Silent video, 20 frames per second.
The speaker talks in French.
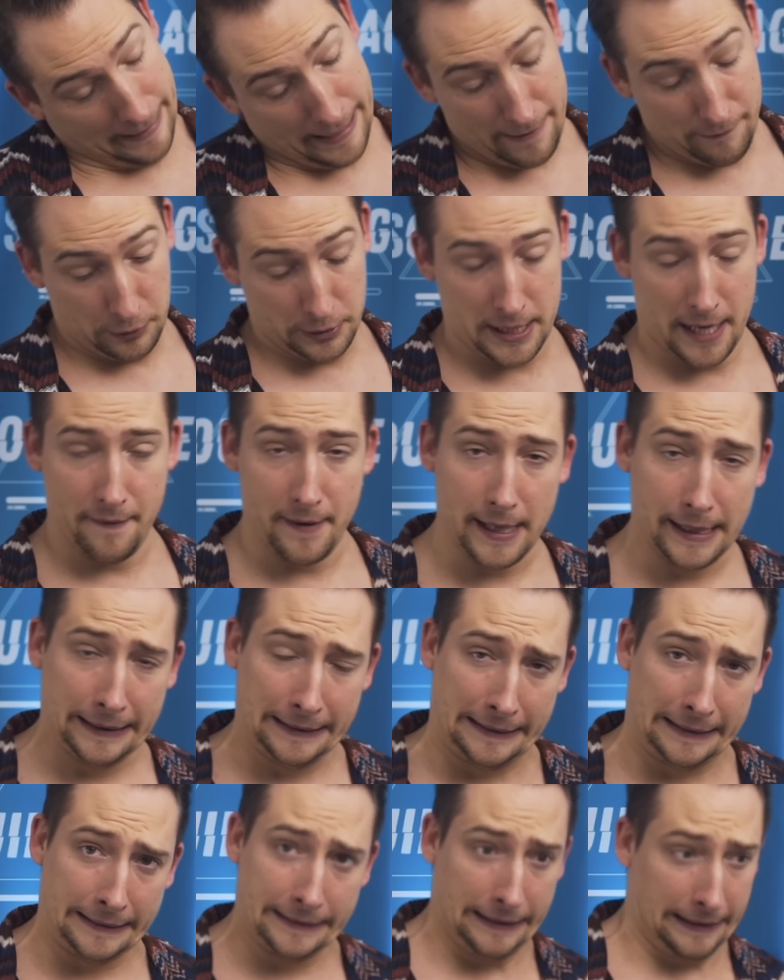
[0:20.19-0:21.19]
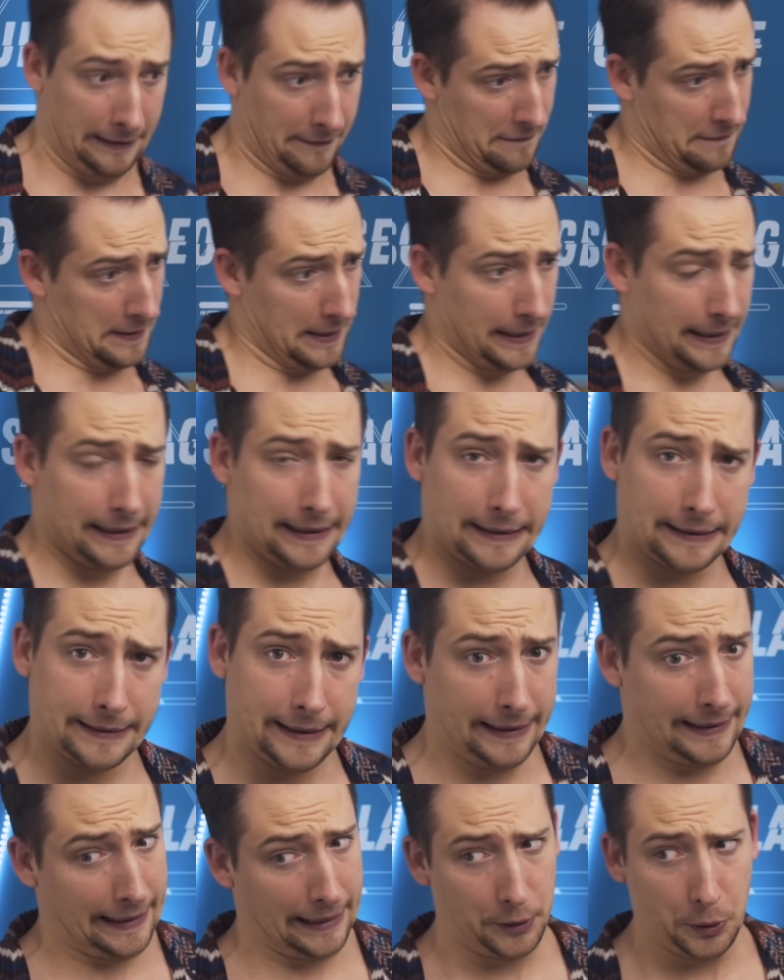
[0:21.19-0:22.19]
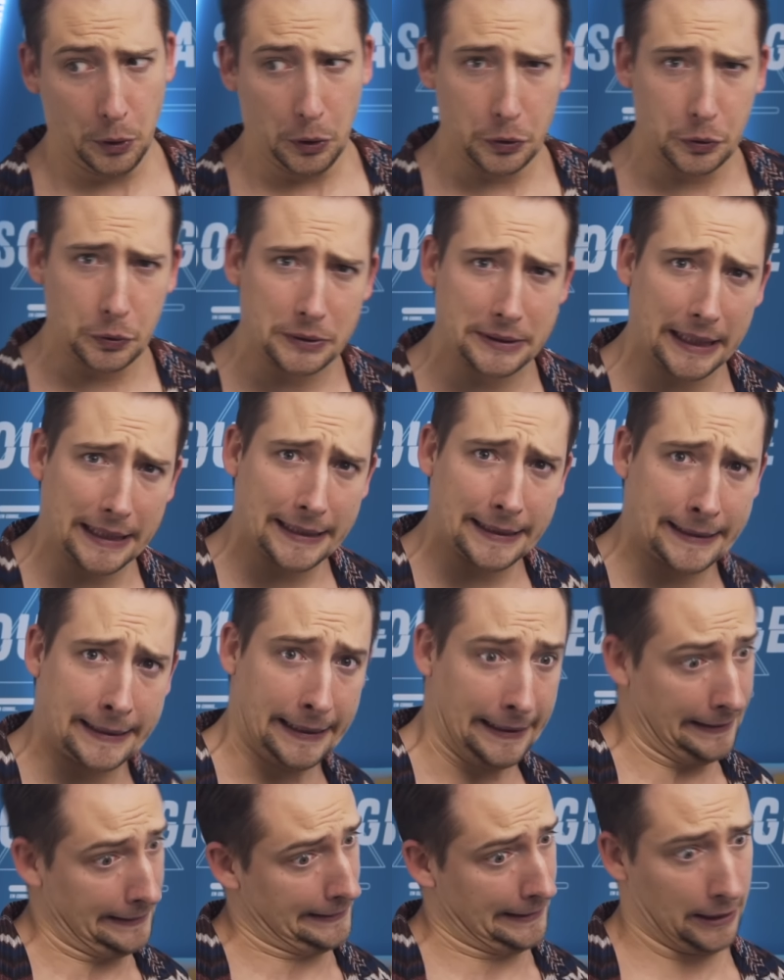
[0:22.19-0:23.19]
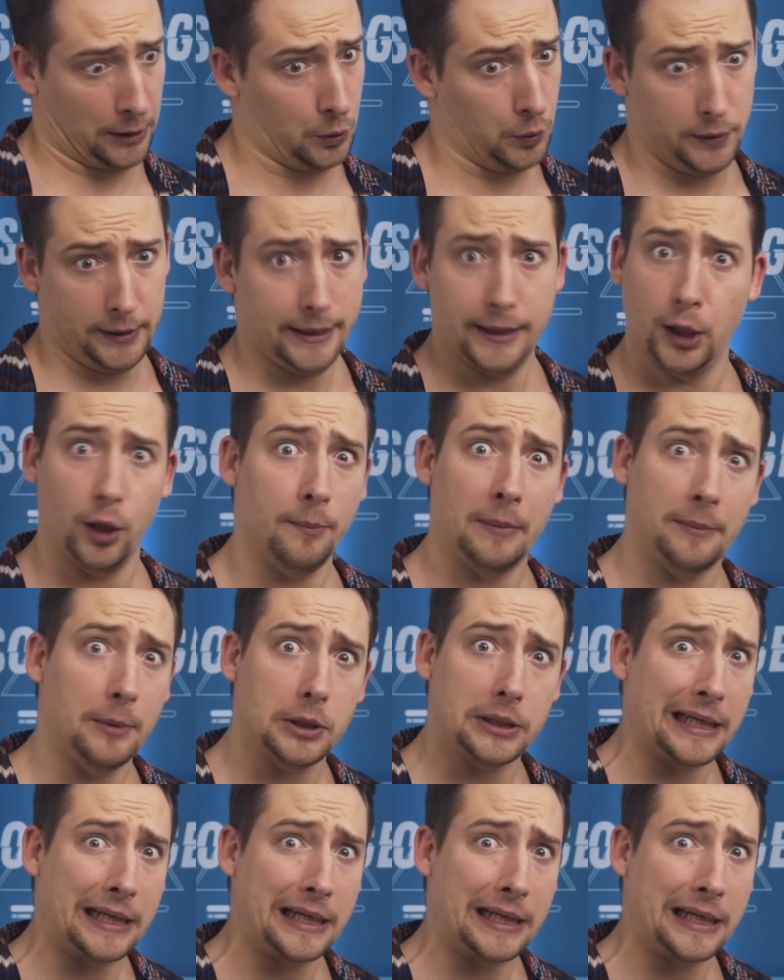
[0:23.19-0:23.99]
Et eh, vous savez, euh, des liftings, euh, des cadeaux, tout ça, ça coûte énormément